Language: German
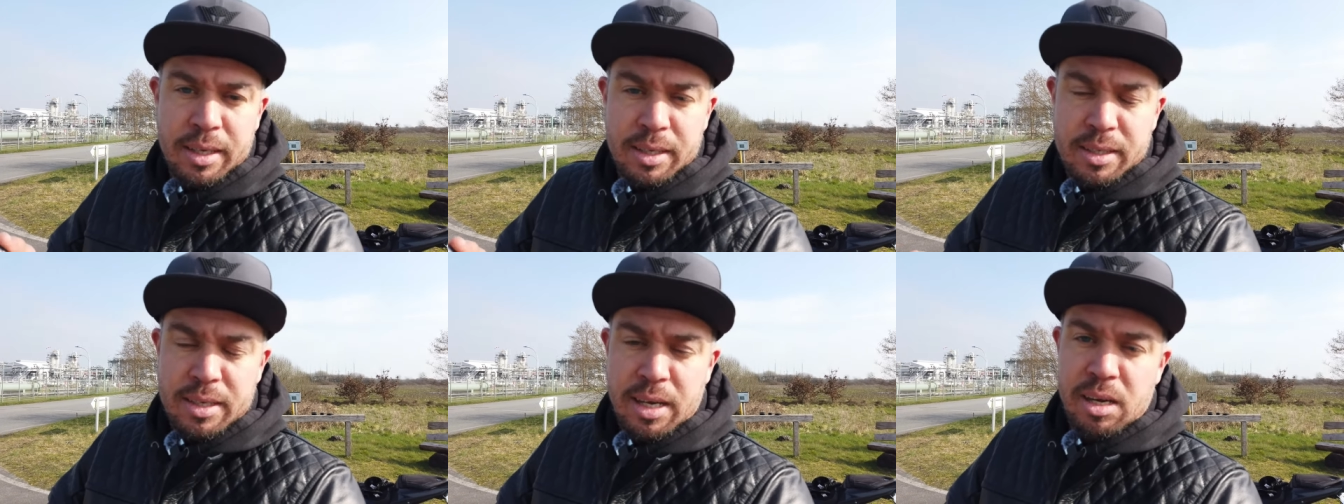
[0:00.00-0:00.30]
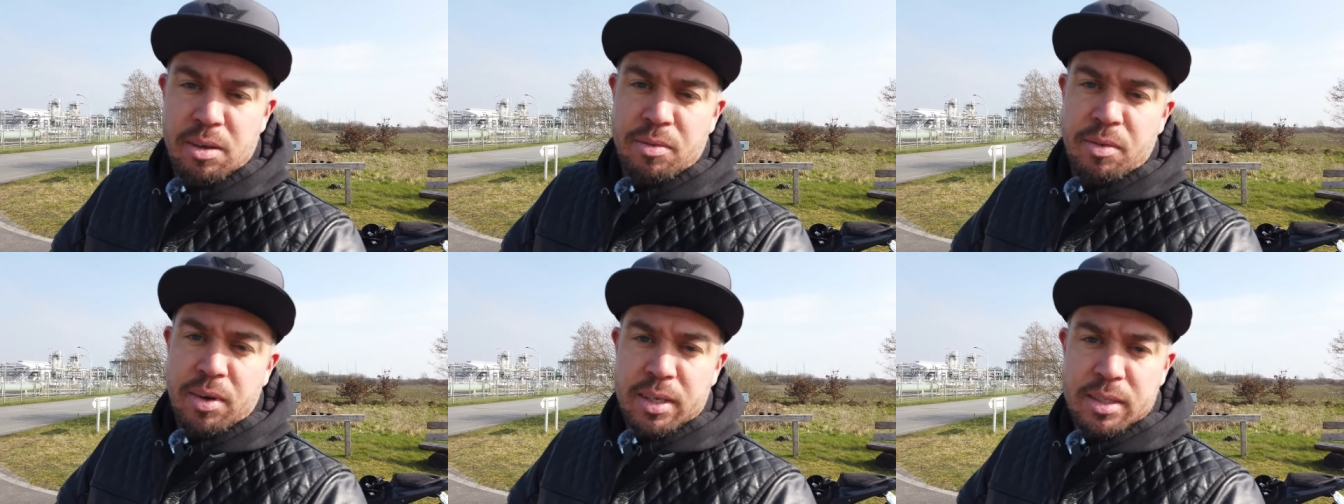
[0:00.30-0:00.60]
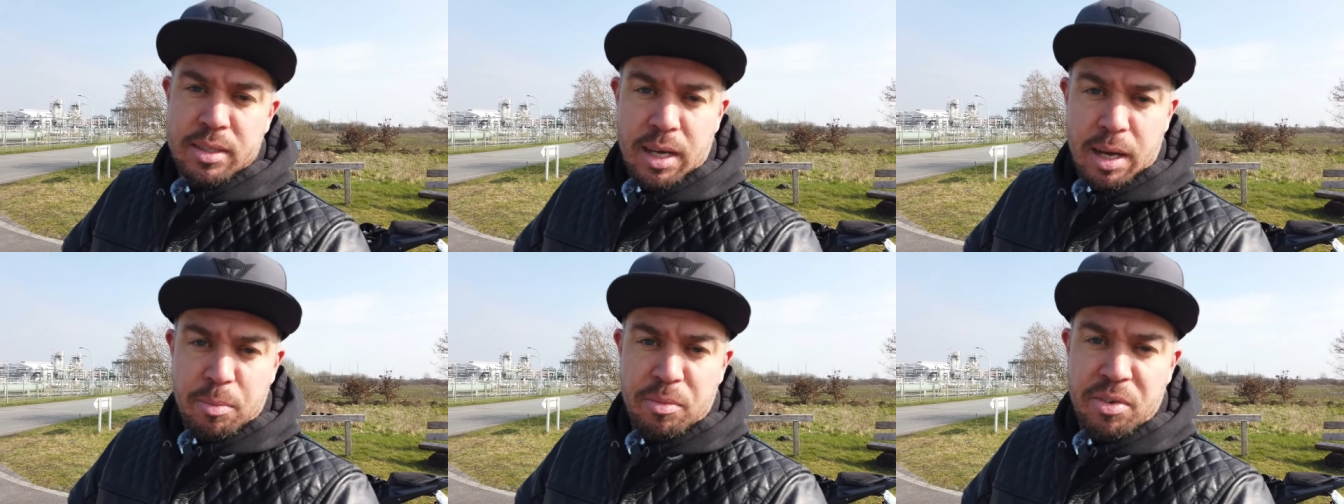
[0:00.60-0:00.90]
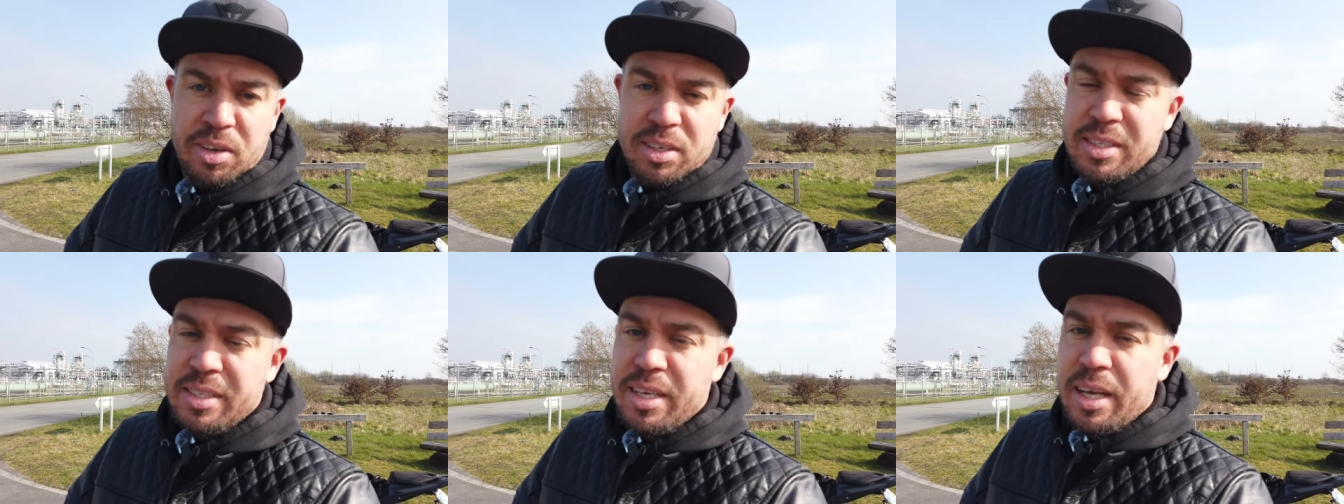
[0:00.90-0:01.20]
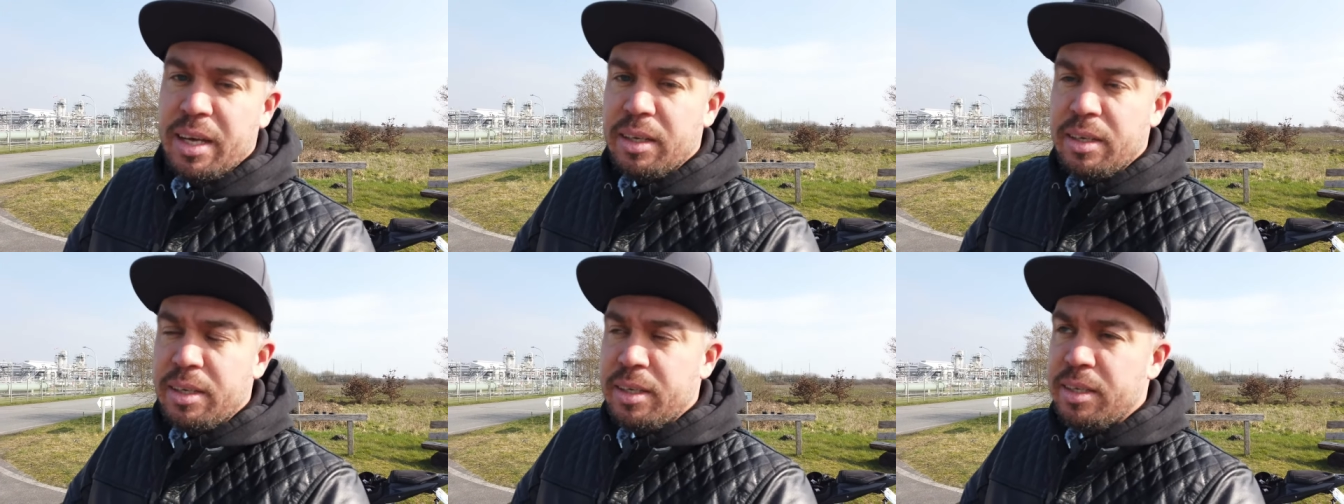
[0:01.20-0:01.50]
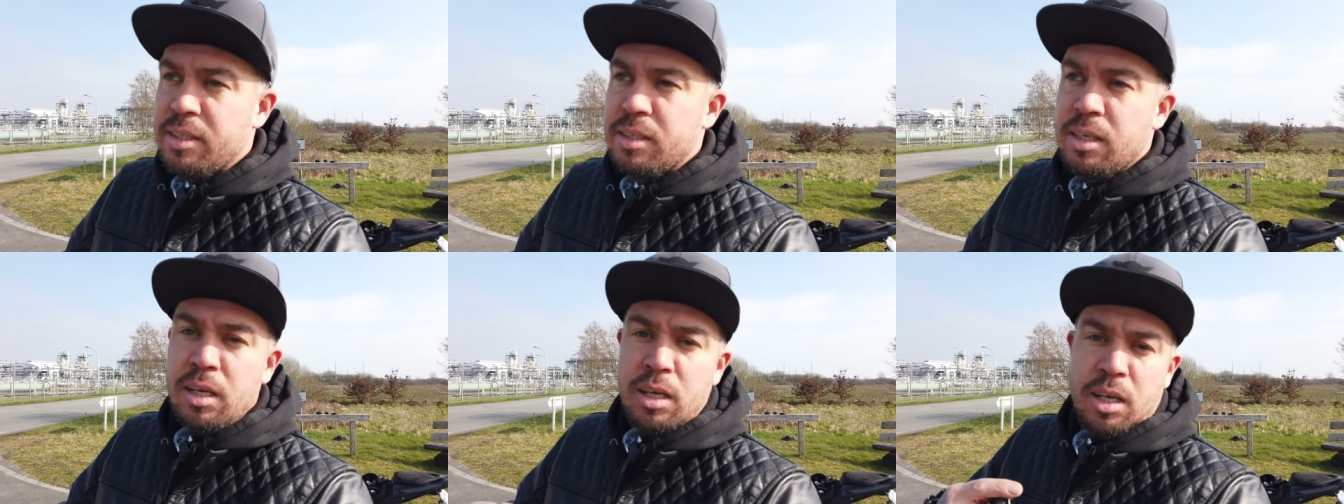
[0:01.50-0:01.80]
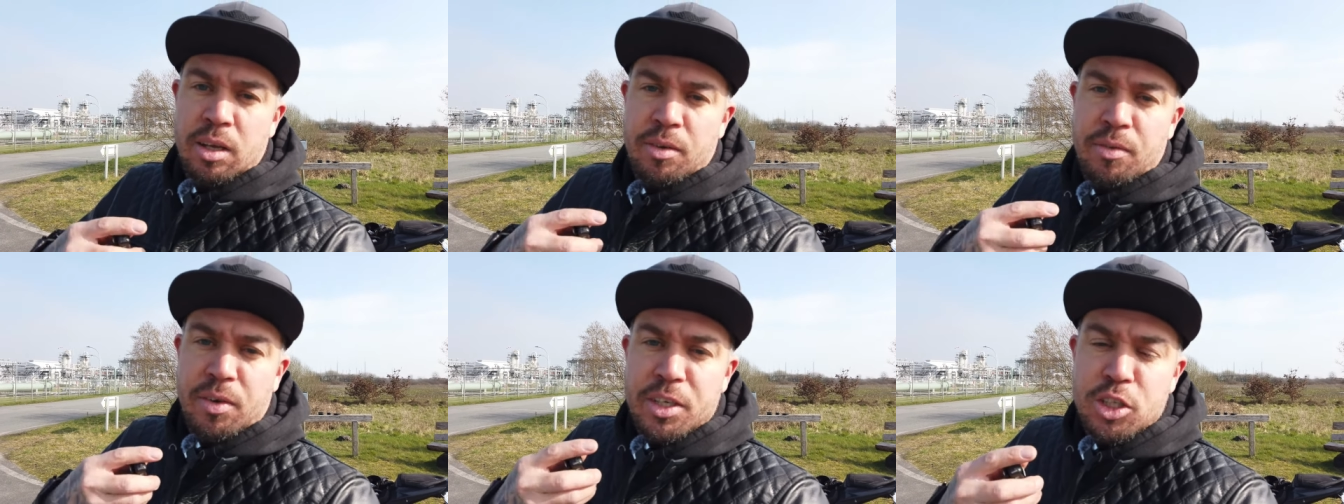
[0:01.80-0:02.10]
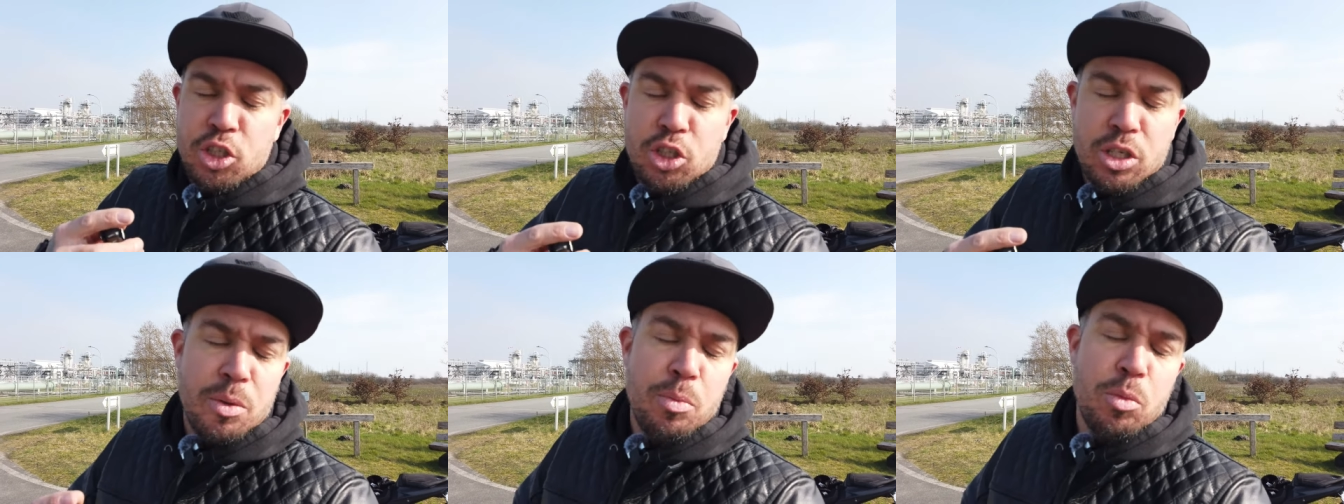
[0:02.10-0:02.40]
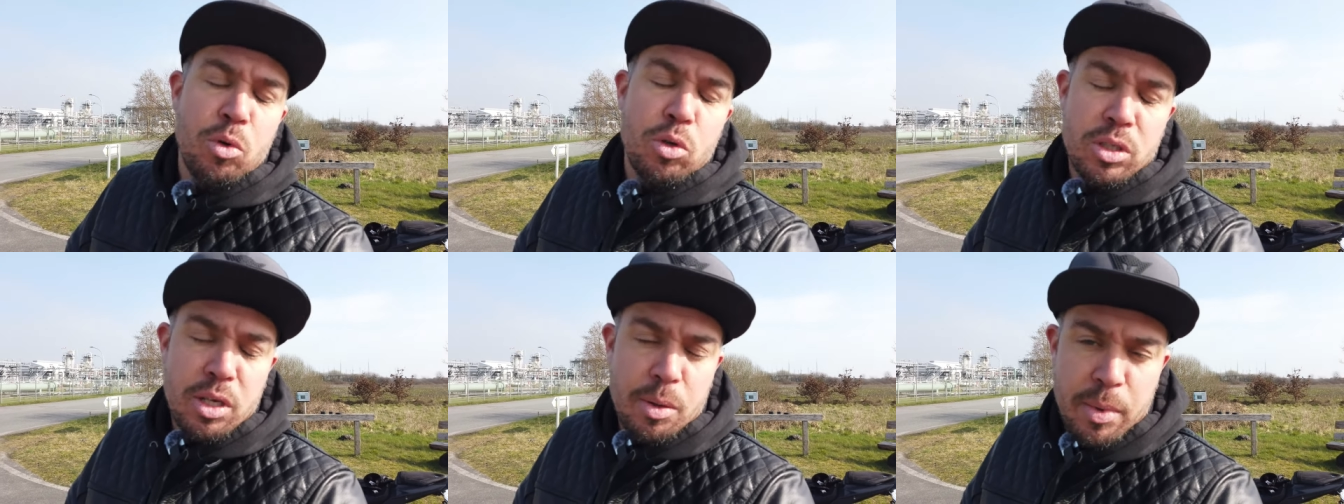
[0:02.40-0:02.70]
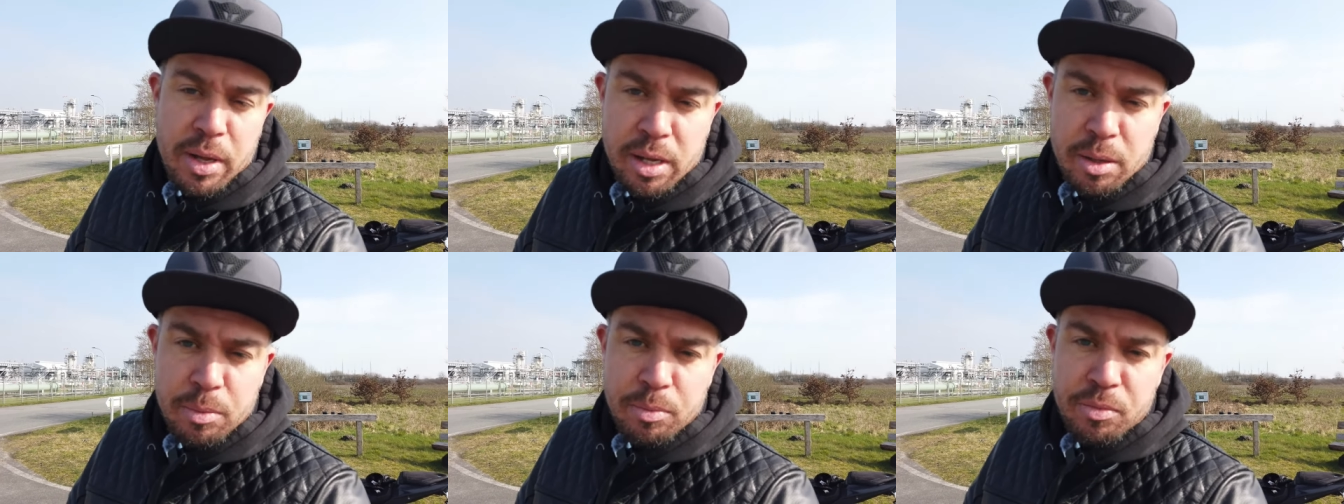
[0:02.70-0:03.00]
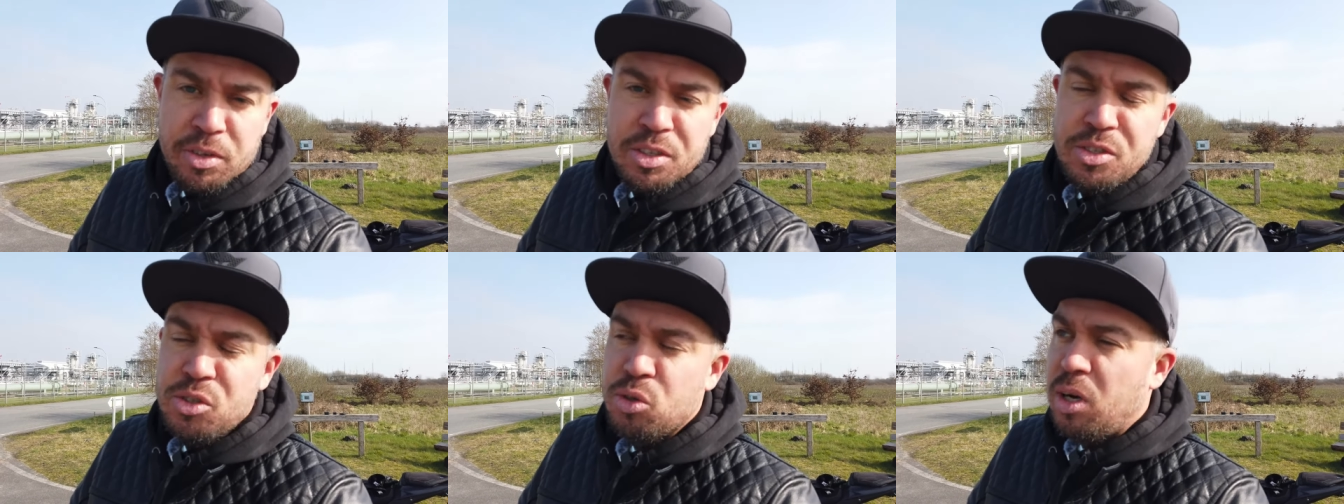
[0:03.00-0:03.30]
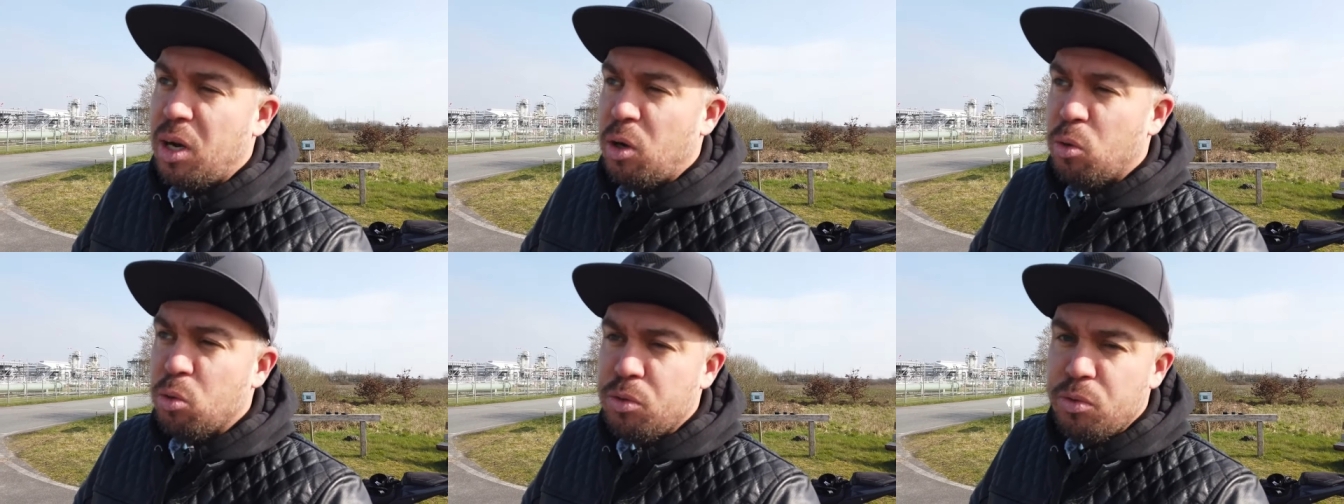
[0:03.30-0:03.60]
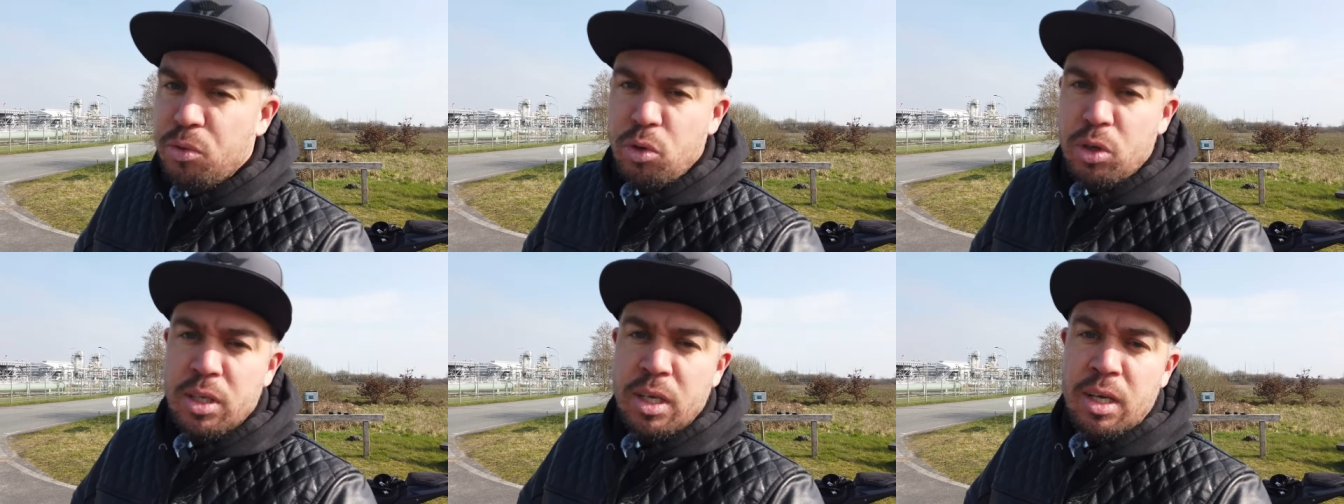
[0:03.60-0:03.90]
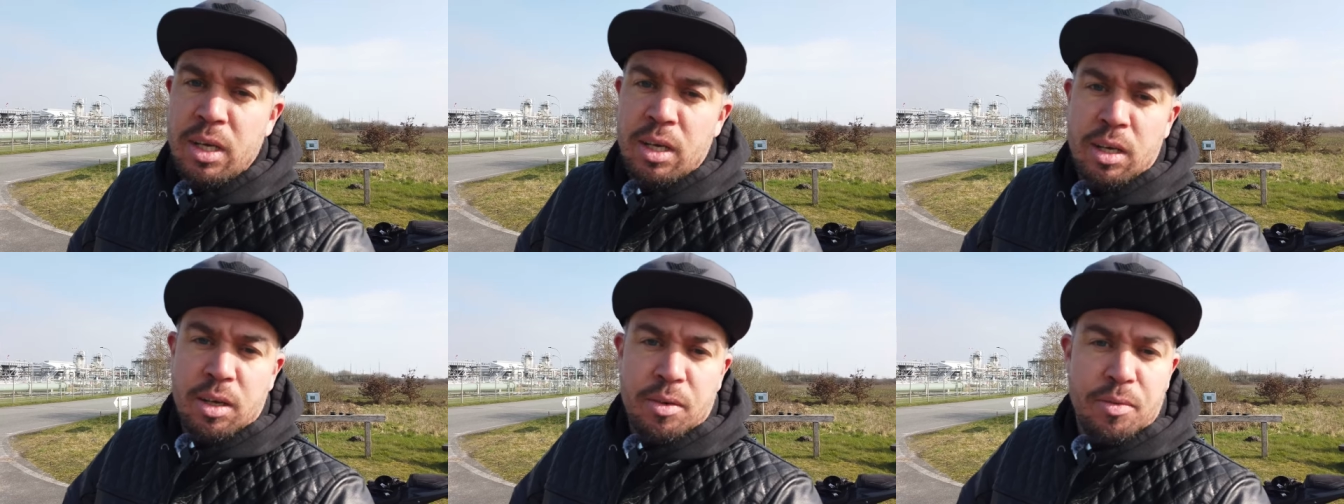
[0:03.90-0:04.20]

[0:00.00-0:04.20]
der teilweise am Verzerren ist, weil die Stimme unterm Helm viel zu laut wird,